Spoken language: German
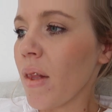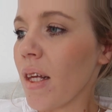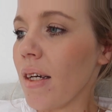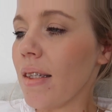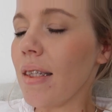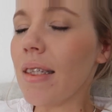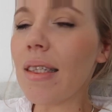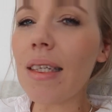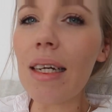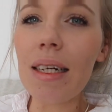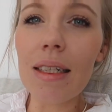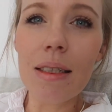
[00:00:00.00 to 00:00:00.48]

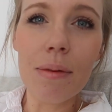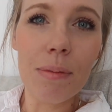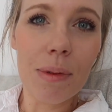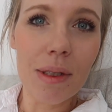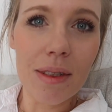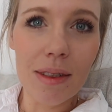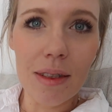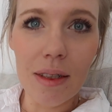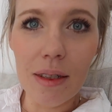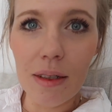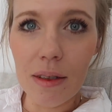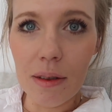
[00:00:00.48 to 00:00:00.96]
Es ist halt
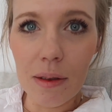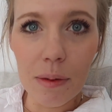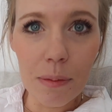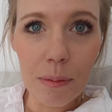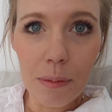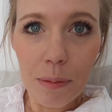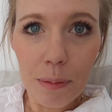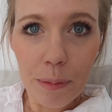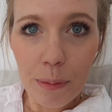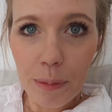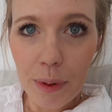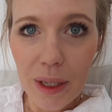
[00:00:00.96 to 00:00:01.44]
immer sehr
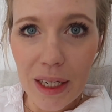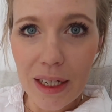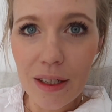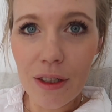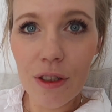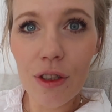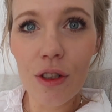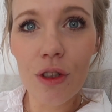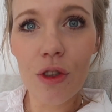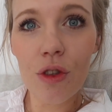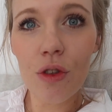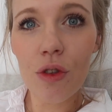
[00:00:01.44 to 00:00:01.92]

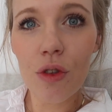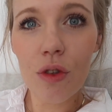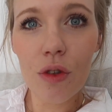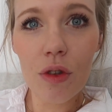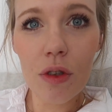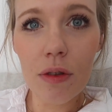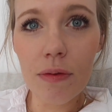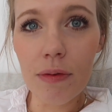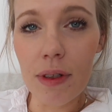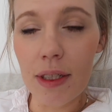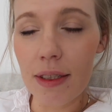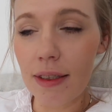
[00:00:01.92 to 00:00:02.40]
praktisch,
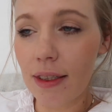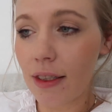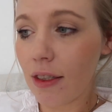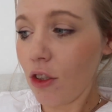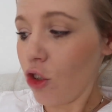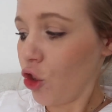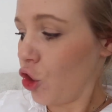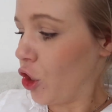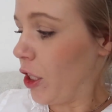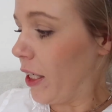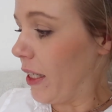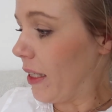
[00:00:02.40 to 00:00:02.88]
weil
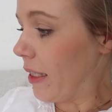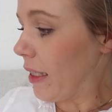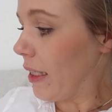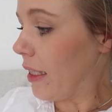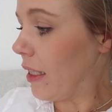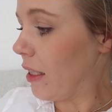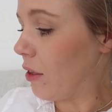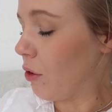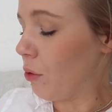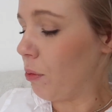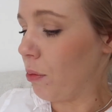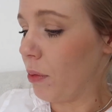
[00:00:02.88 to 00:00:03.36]
es schnell
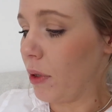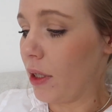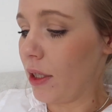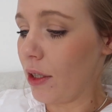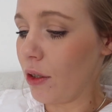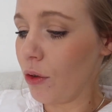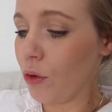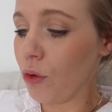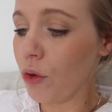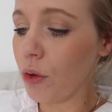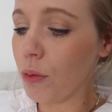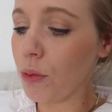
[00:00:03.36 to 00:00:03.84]
geht und man
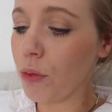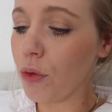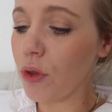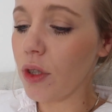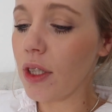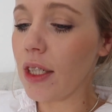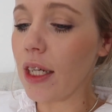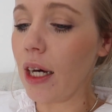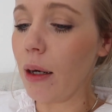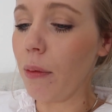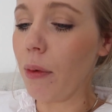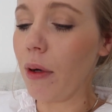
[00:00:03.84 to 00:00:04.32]
nicht suchen
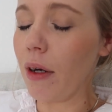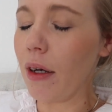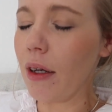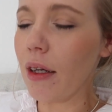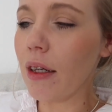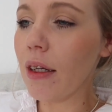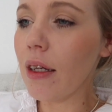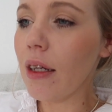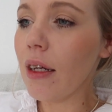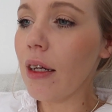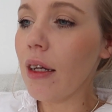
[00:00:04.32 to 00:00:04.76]
muss, aber